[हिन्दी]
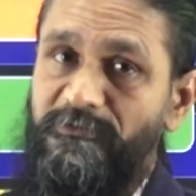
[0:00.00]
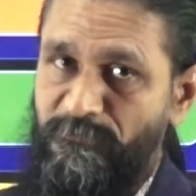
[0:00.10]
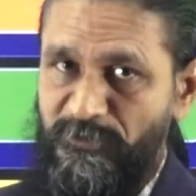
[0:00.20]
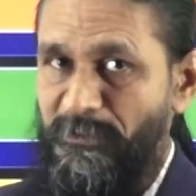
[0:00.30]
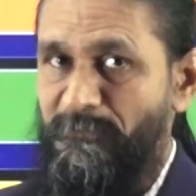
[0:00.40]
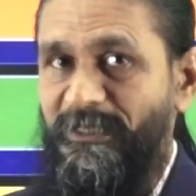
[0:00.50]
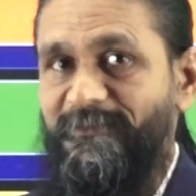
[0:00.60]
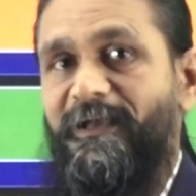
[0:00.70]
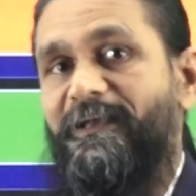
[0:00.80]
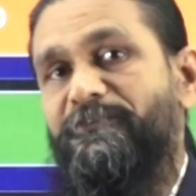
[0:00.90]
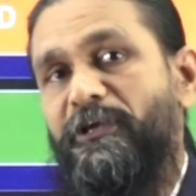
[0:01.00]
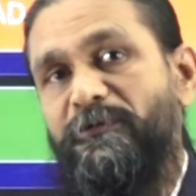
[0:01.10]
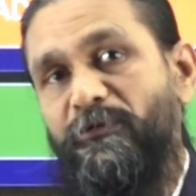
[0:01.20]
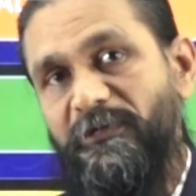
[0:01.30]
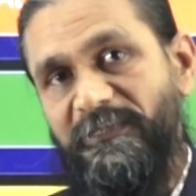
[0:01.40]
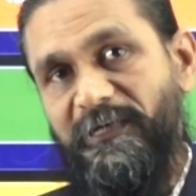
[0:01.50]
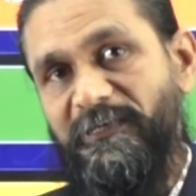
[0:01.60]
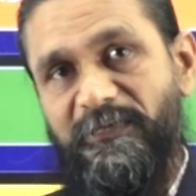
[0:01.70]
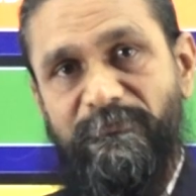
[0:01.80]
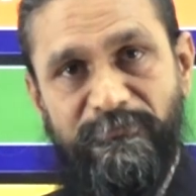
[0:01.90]
सबसे बड़ी बात आई एस आई कोलकाता
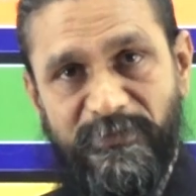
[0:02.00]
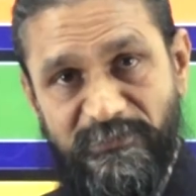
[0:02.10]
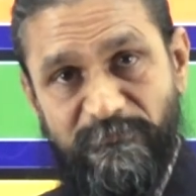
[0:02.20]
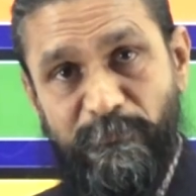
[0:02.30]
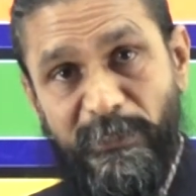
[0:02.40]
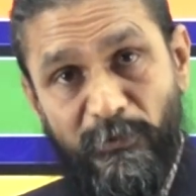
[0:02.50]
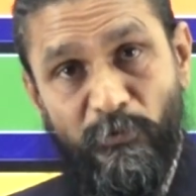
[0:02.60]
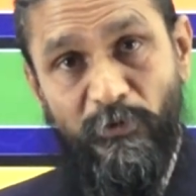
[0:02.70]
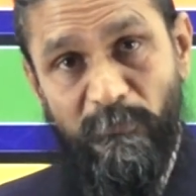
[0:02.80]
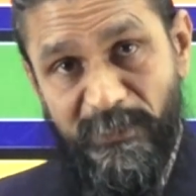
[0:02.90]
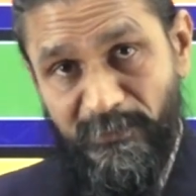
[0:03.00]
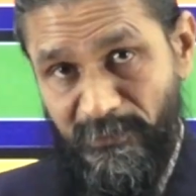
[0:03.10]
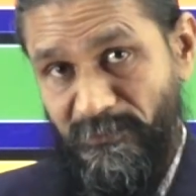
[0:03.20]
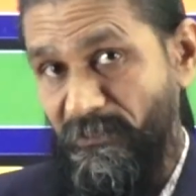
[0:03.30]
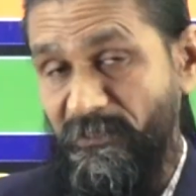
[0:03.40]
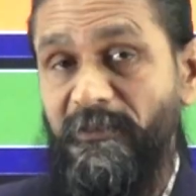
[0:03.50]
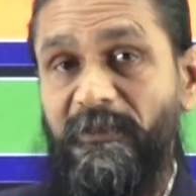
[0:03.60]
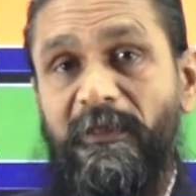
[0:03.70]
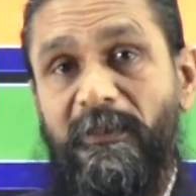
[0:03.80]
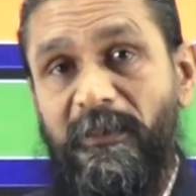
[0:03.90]
की फ़ीस बिल्कुल भी नहीं है
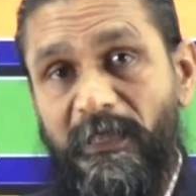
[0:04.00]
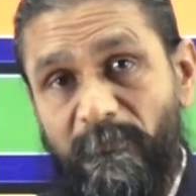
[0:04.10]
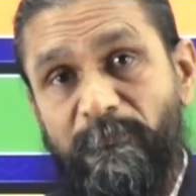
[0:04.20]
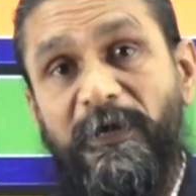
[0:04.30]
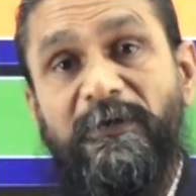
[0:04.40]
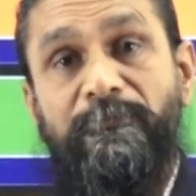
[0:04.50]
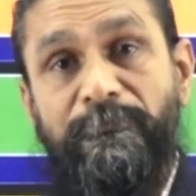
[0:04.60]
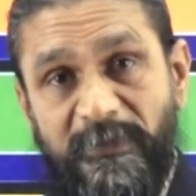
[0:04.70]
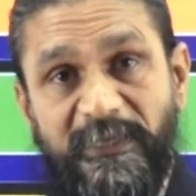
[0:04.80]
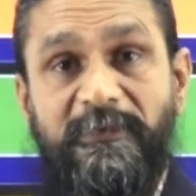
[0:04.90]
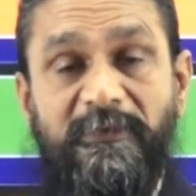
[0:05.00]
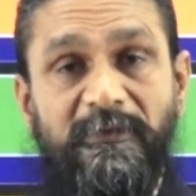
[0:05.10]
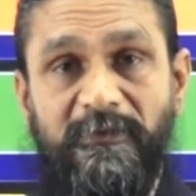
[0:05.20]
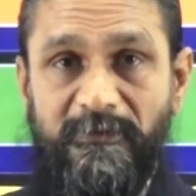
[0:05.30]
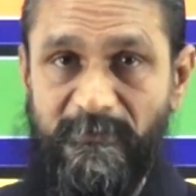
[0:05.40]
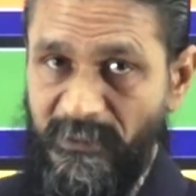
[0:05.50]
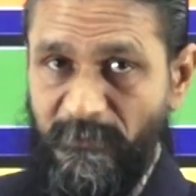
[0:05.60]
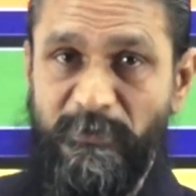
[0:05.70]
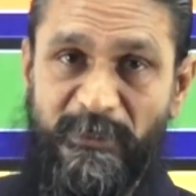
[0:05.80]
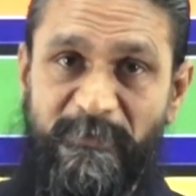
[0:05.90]
लगभग फ्री
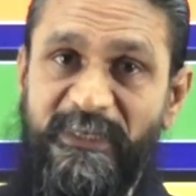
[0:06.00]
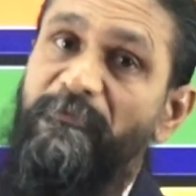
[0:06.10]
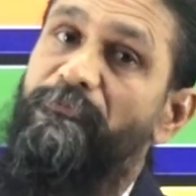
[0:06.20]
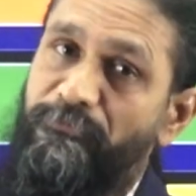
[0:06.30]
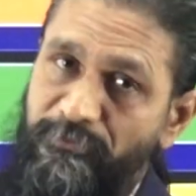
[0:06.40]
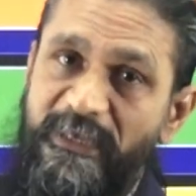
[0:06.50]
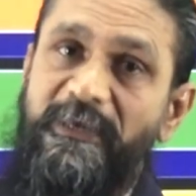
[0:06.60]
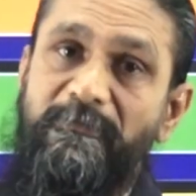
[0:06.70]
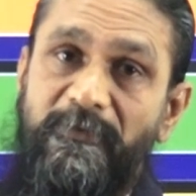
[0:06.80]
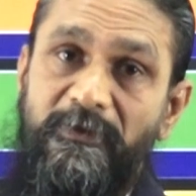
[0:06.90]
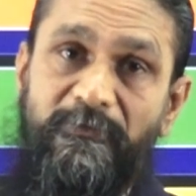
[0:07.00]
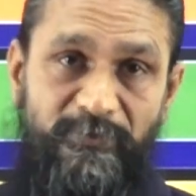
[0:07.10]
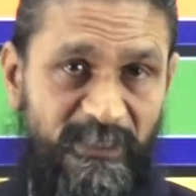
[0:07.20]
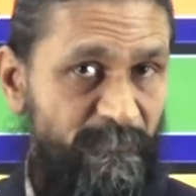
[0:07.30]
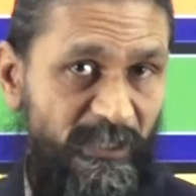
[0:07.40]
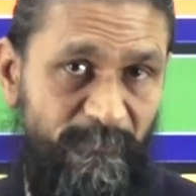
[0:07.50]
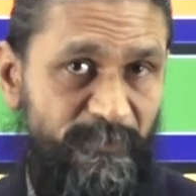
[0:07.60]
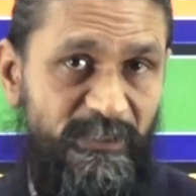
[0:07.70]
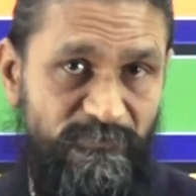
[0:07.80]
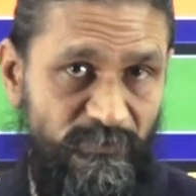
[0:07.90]
लगभग भी नहीं फ्री फ्री में
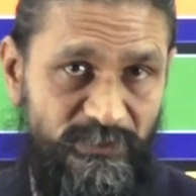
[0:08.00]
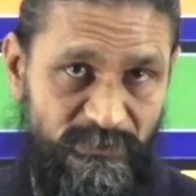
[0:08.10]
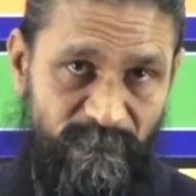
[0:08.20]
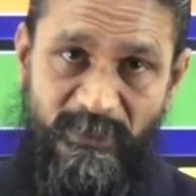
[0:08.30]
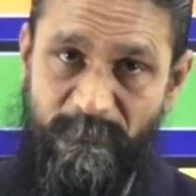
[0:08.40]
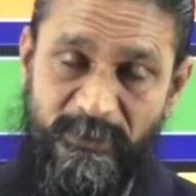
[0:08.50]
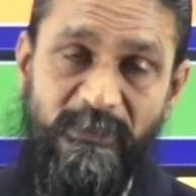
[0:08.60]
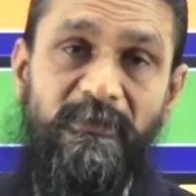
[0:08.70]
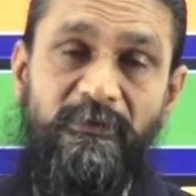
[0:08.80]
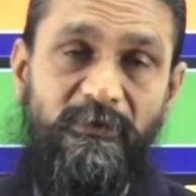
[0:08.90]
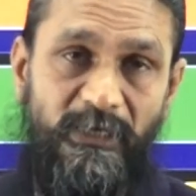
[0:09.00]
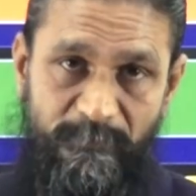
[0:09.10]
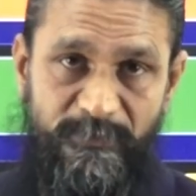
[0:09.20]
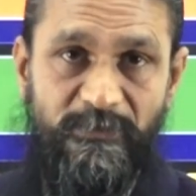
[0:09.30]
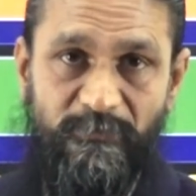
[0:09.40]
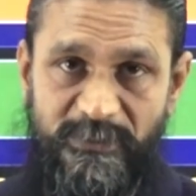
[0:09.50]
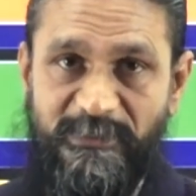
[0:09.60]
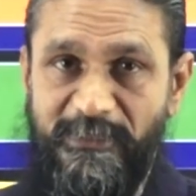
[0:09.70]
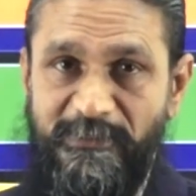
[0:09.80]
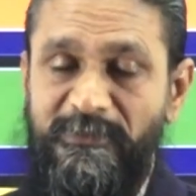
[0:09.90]
आपकी एजुकेशन वहाँ पर आपकी होने
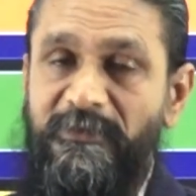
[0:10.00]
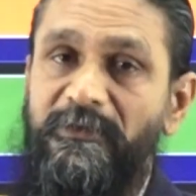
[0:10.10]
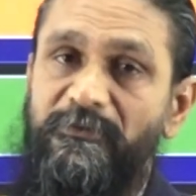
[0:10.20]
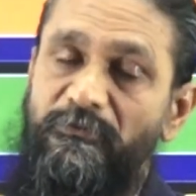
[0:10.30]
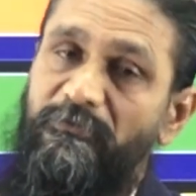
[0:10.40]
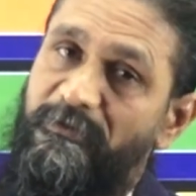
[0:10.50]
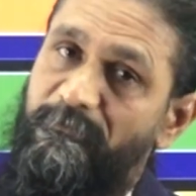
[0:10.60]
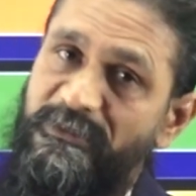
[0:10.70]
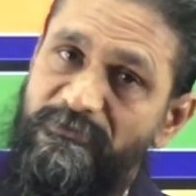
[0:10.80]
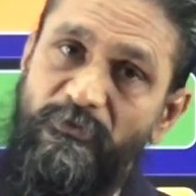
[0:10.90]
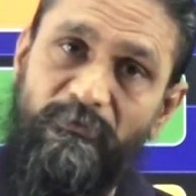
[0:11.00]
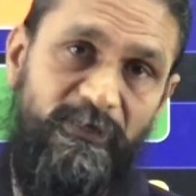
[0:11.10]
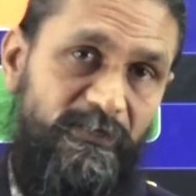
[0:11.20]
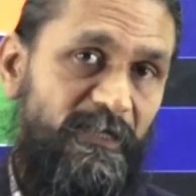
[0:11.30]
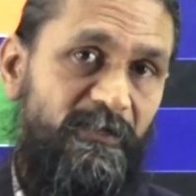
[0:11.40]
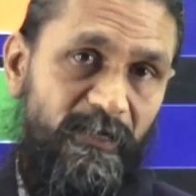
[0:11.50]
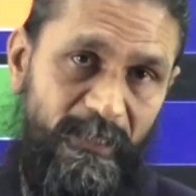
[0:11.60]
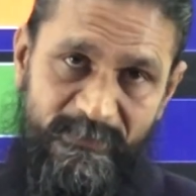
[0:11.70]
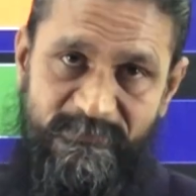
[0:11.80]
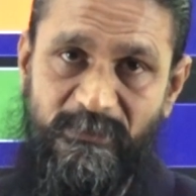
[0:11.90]
जाएगी तो वन मस्ट गो फॉर द
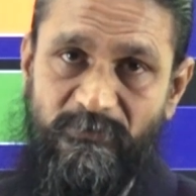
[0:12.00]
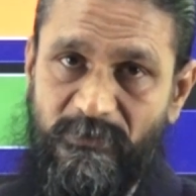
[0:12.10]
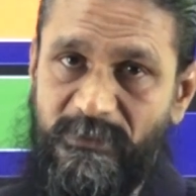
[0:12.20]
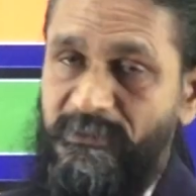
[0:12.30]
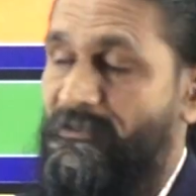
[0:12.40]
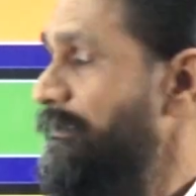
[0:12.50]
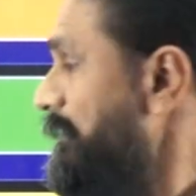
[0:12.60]
आई एस आई कोलकाता